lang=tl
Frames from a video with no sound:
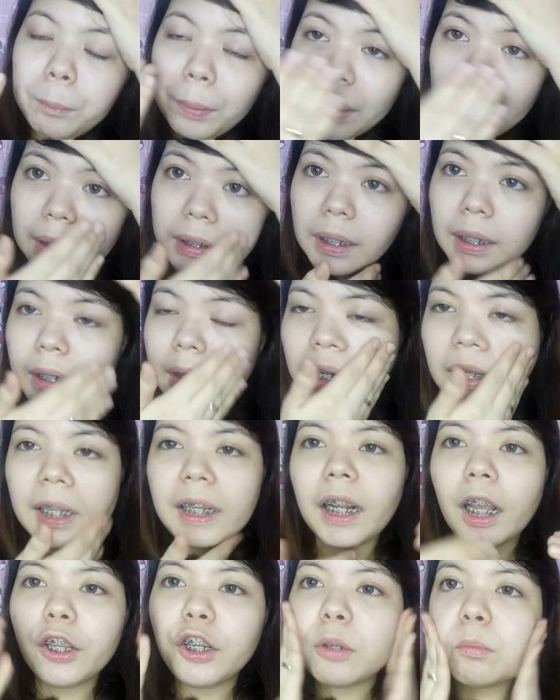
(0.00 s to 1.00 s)
Pagka
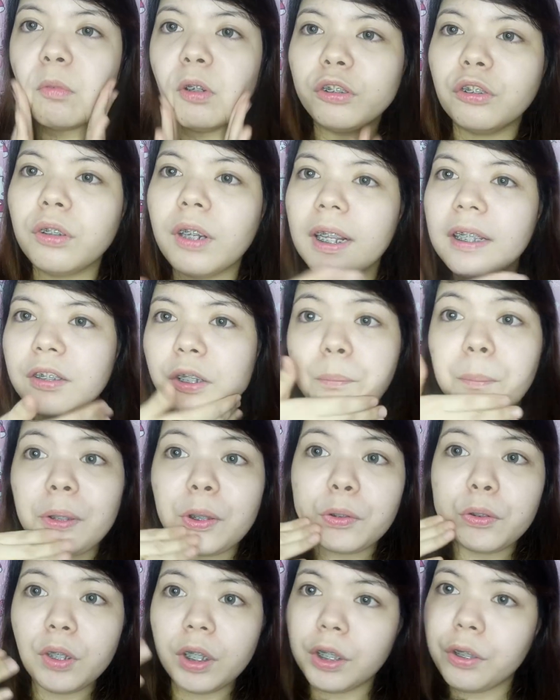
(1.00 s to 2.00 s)
naglagay na kayo ng moisturizer,
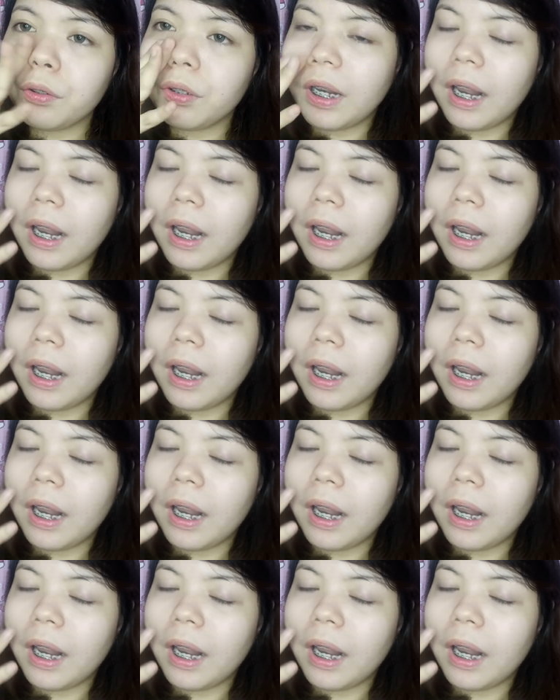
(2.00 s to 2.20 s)
patuyuin